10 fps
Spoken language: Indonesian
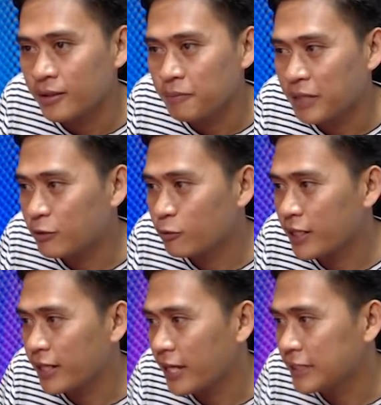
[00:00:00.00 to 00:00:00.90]

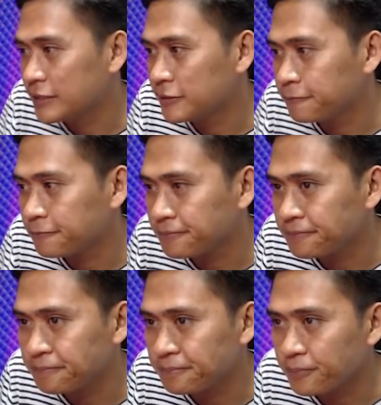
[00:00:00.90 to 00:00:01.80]
Madura ya.
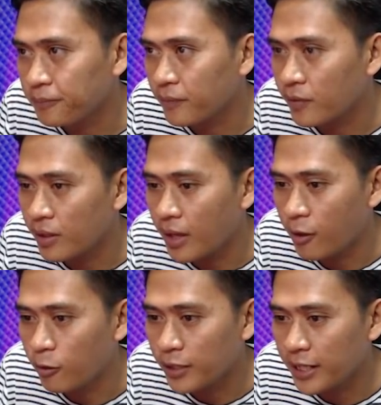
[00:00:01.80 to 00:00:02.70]
Hmm, ya
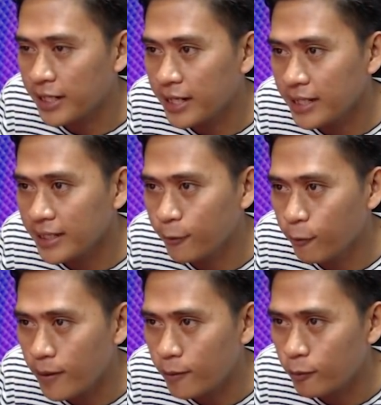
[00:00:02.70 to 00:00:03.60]
Hogrider lagi.
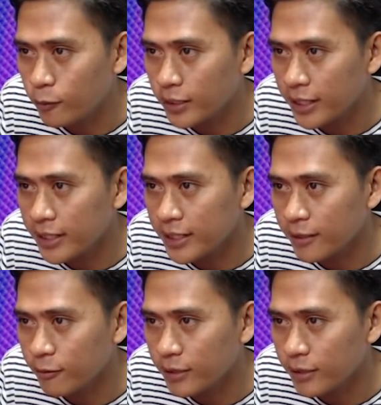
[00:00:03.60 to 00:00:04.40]
Wow, Hog Hogrider.